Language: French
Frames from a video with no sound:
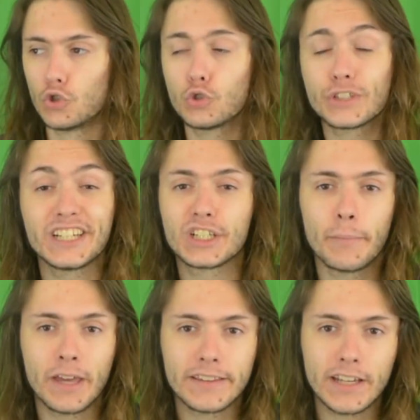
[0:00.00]
Je serai
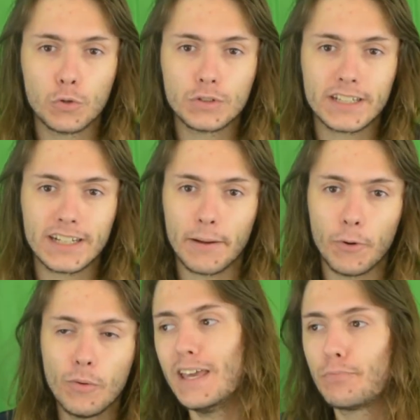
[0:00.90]
jamais un techos, sincèrement hein,
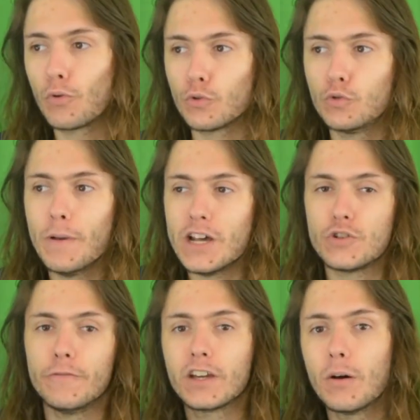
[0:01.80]
clairement. Et pour le coup, bah,
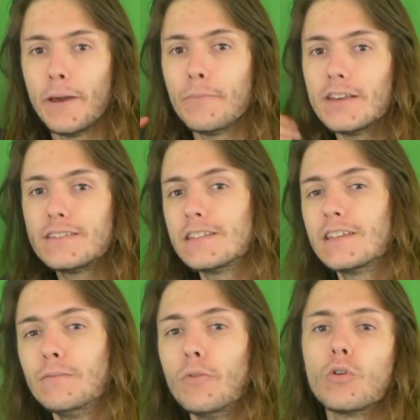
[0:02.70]
je vais quand même
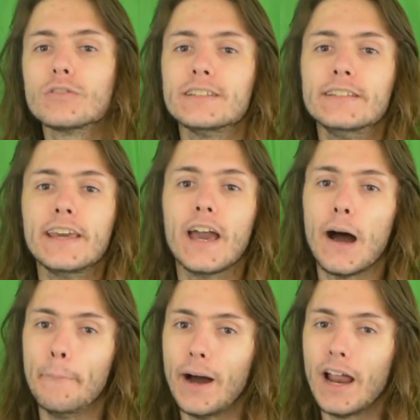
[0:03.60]
essayer de me renseigner
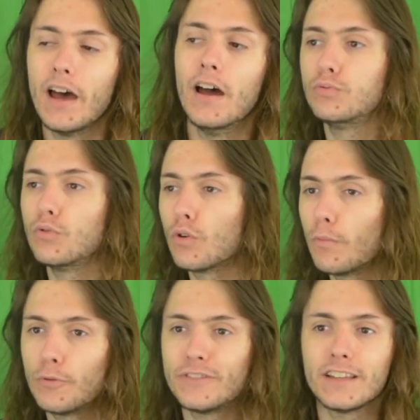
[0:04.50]
à balle pour
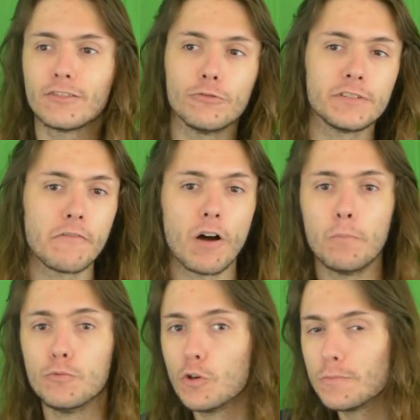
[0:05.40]
euh, peut-être
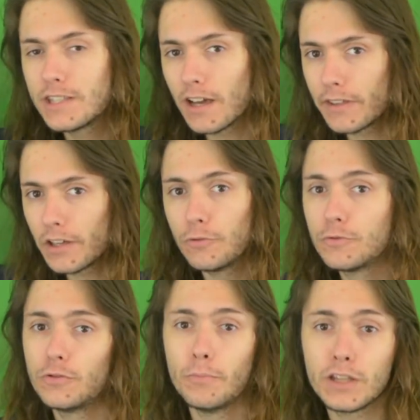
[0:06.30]
savoir mieux me servir
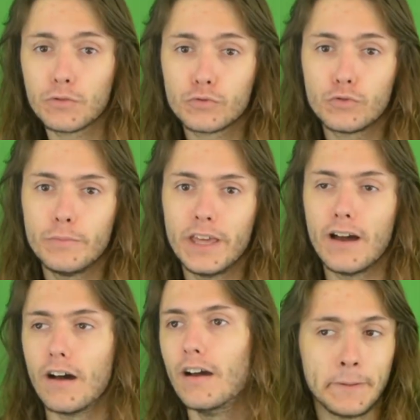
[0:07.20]
de ce matos
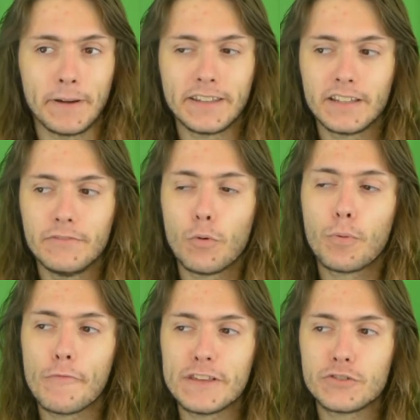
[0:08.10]
lumière qui est pas d'un niveau
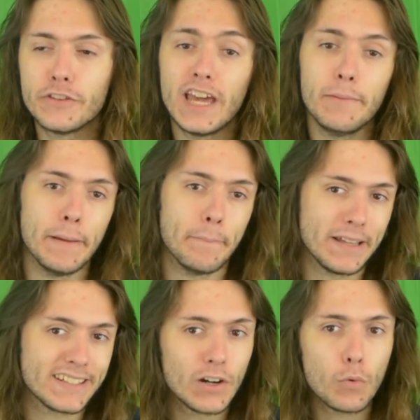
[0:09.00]
professionnel, mais
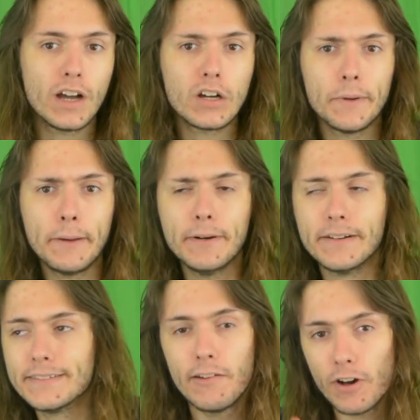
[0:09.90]
pas très loin quand
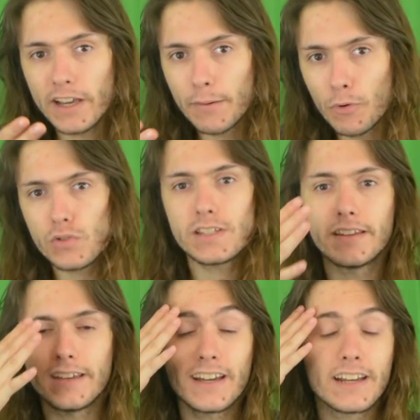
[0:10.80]
même. Et voir également
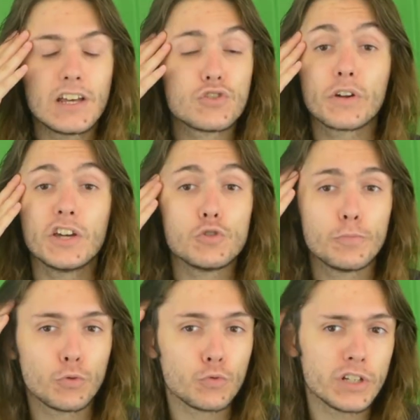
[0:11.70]
s'il y a des réglages auxquels je
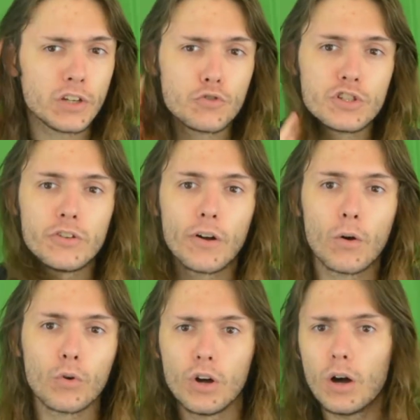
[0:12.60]
peux toucher que j'ignorais
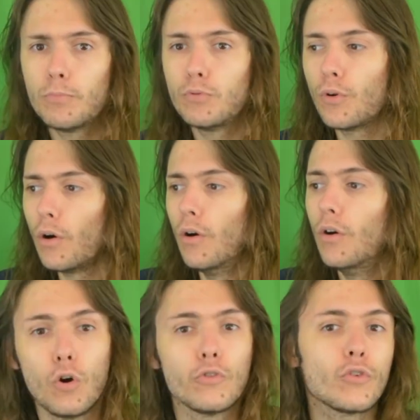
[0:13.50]
encore
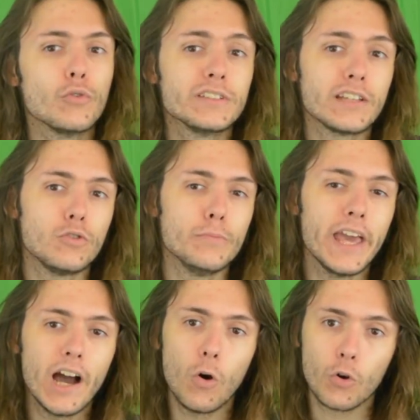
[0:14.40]
pour rendre cette
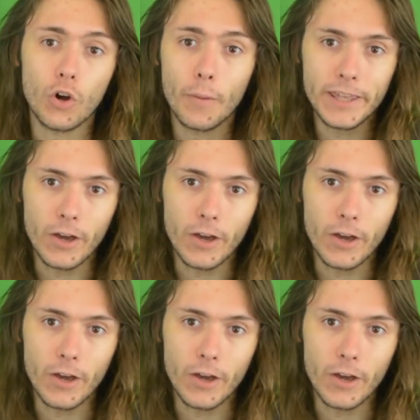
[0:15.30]
lumière encore